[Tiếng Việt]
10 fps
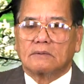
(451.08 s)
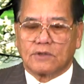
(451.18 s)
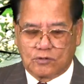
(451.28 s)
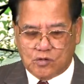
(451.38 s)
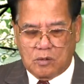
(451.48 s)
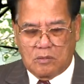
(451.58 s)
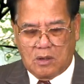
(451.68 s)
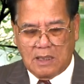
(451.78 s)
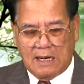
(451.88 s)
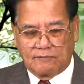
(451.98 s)
Chris
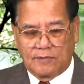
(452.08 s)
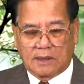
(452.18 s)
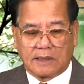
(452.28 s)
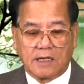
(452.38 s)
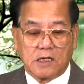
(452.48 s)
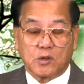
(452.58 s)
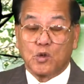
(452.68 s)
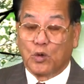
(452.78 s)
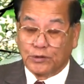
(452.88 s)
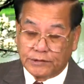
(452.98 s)
Cuomo làm việc đã được
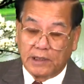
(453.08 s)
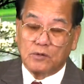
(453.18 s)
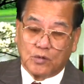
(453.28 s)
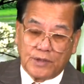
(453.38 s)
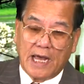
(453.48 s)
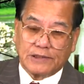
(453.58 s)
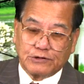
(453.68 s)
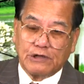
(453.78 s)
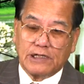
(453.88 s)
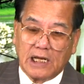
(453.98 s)
nổi tiếng của đài
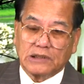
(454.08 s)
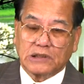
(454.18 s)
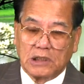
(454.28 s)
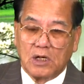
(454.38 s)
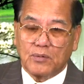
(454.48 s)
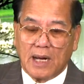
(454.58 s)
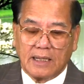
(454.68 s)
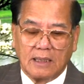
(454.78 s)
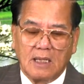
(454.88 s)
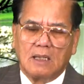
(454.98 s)
CNN từ lâu
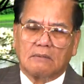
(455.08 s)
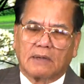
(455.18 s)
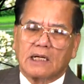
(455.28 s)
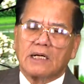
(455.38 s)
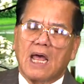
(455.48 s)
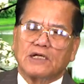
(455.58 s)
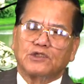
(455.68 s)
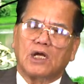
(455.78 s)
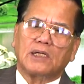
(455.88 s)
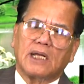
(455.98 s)
nay. Và cái đài
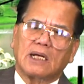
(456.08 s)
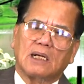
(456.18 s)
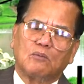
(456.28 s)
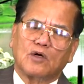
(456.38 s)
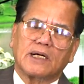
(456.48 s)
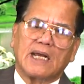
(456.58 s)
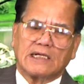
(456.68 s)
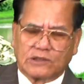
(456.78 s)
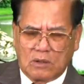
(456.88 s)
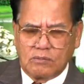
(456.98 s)
CNN là một cái đài
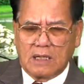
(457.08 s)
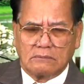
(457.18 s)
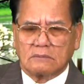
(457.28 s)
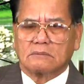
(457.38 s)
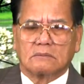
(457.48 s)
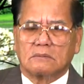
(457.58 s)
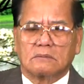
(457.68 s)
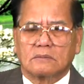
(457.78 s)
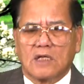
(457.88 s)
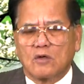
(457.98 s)
chống
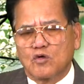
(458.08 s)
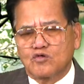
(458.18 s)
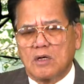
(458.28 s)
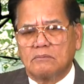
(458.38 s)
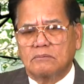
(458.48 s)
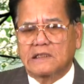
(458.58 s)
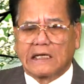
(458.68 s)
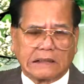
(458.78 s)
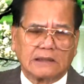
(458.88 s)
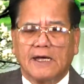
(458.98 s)
Donald Trump
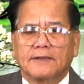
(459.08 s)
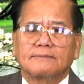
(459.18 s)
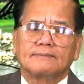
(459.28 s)
kịch liệt,